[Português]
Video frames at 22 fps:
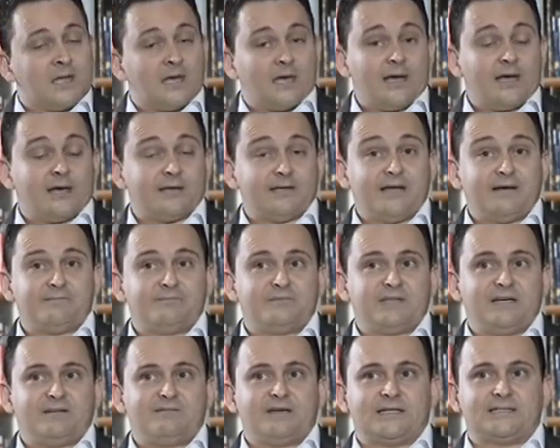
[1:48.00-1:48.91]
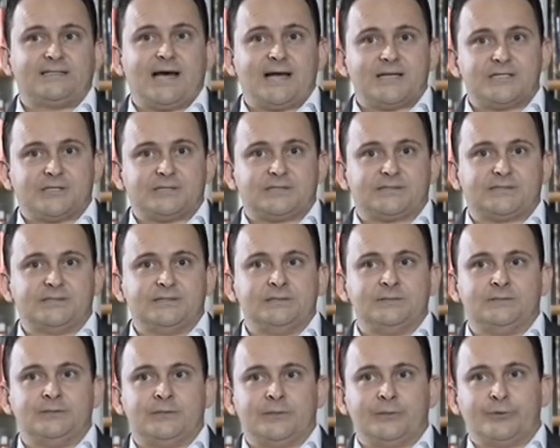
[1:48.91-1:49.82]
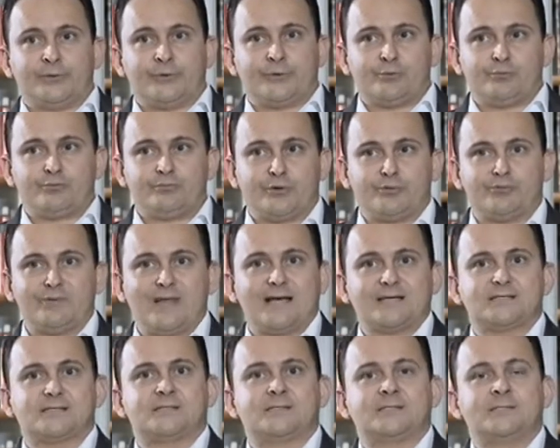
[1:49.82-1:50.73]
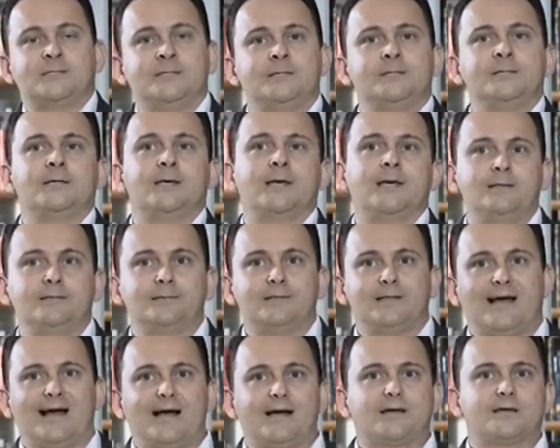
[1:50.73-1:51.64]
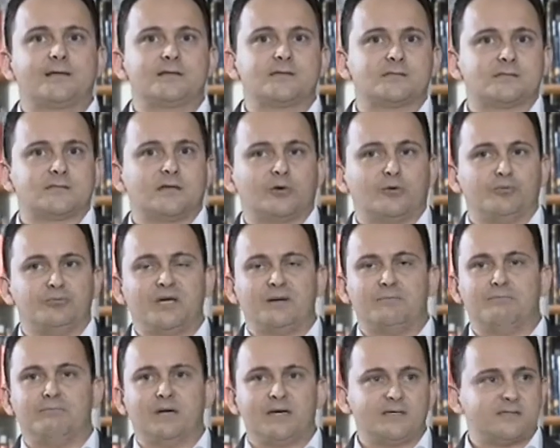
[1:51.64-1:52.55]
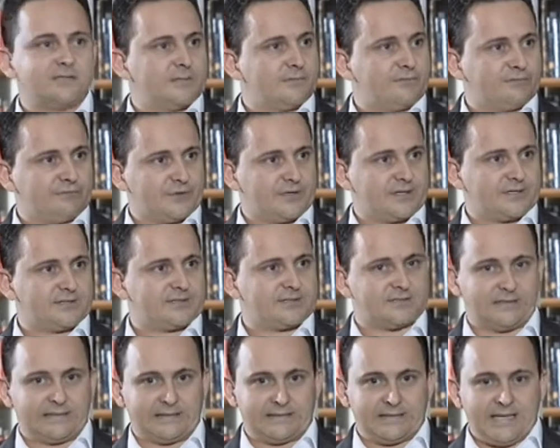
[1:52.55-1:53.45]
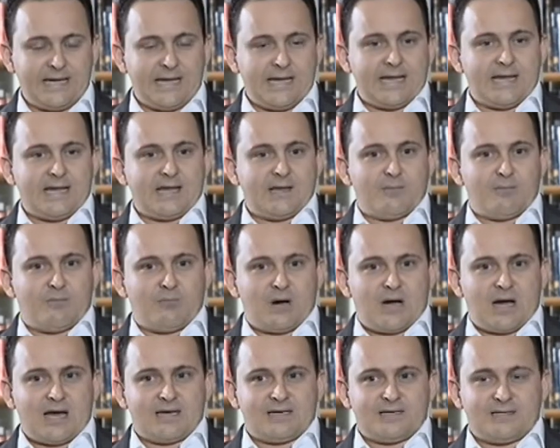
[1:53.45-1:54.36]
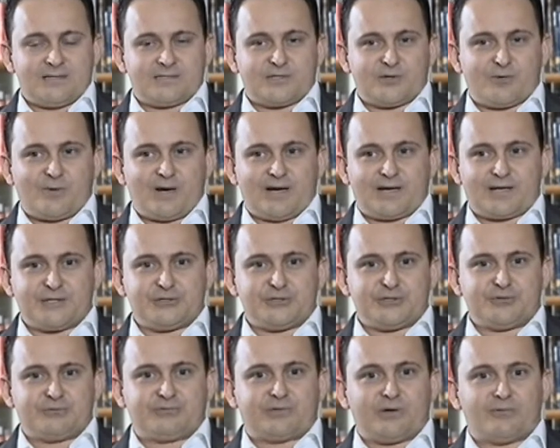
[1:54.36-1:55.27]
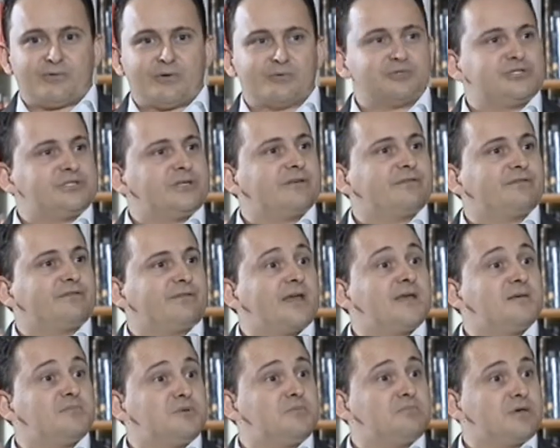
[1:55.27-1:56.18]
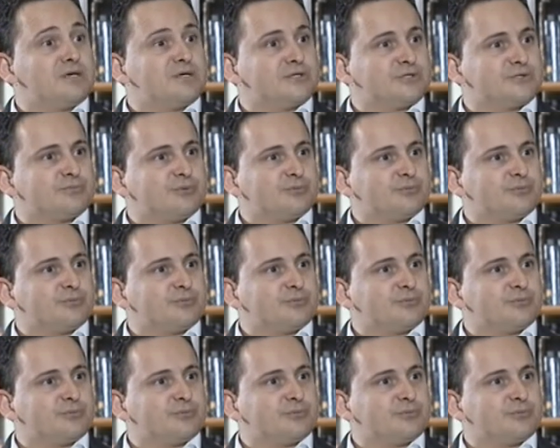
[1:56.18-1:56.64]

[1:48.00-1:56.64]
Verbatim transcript: É, na, na verdade, assim, eu, eu, eu nasci em lar cristão, minha mãe sempre foi cristã, mas eu acredito que eu não tinha fé em mim mesmo,